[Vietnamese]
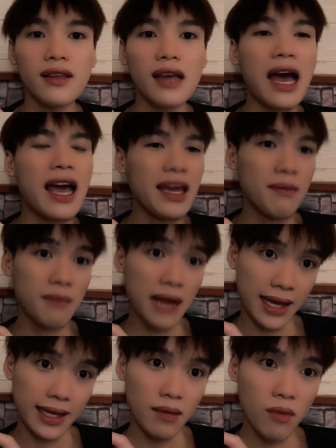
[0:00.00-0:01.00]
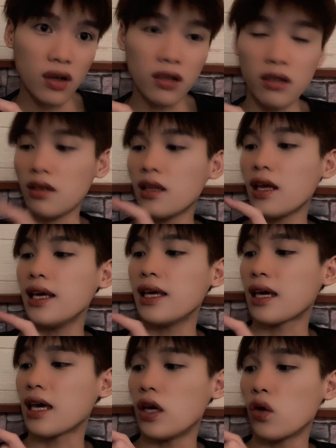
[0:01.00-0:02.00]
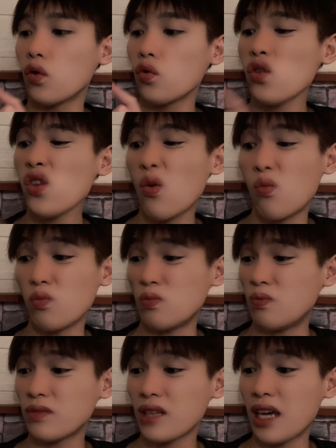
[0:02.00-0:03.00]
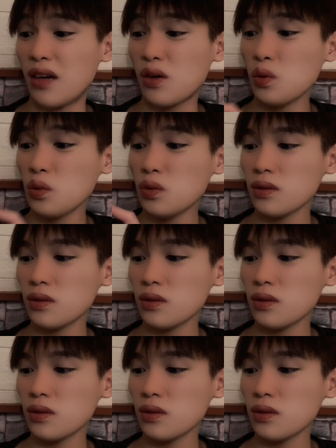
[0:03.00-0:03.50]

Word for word: à, em này á mọi người thì kiểu dùng kiểu